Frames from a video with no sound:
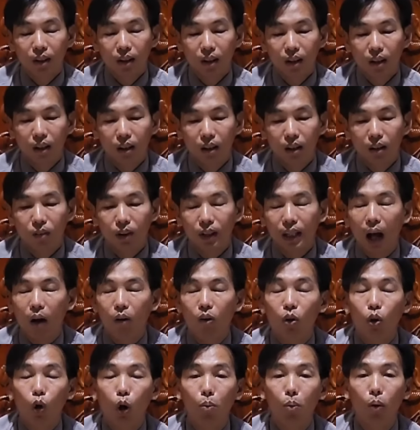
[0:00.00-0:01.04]
uh, quốc
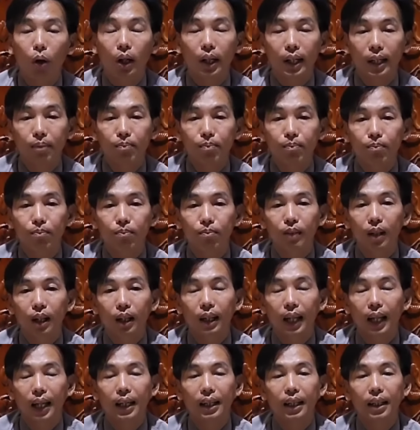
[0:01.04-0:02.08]
tạo có coi một cái clip
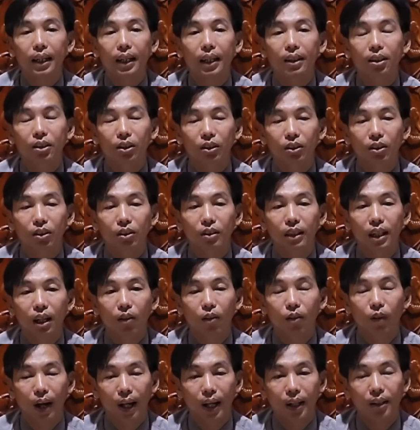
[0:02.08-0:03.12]
là thấy uh, trường
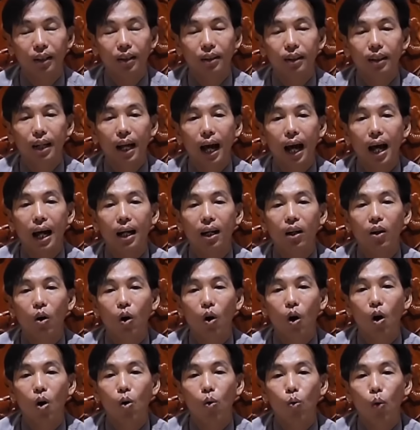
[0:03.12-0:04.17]
và quen đã
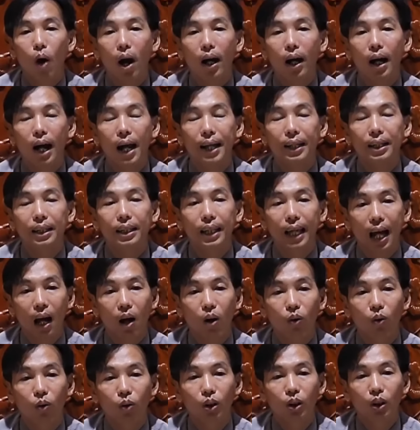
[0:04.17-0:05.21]
có quan hệ với
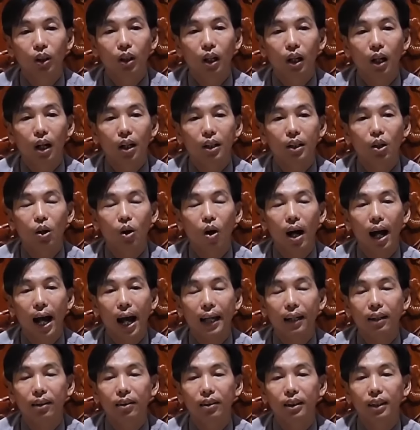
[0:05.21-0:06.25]
nhau uh, do
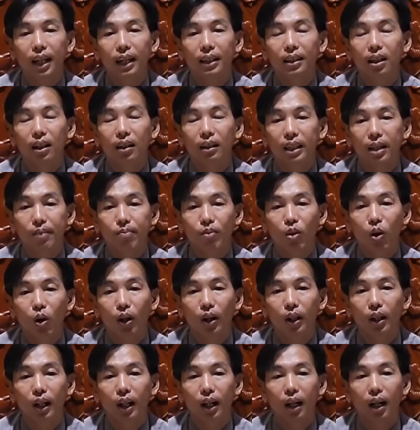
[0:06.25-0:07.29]
hai người đã trực tiếp
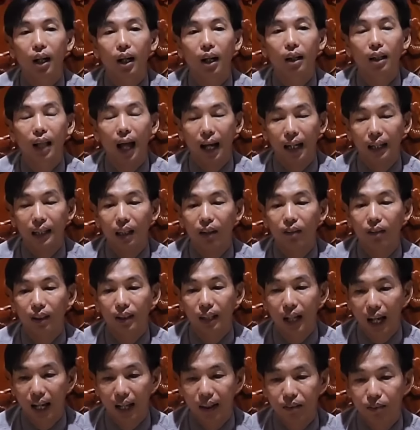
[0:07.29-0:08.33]
nói uh, thẳng vào
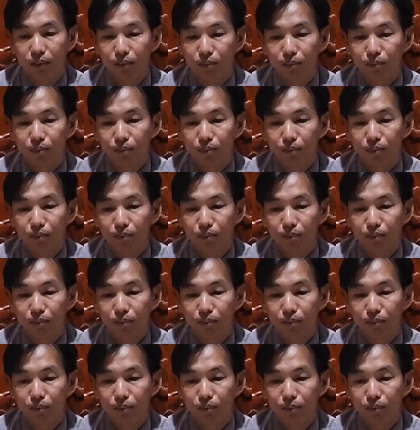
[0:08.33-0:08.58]
vấn đề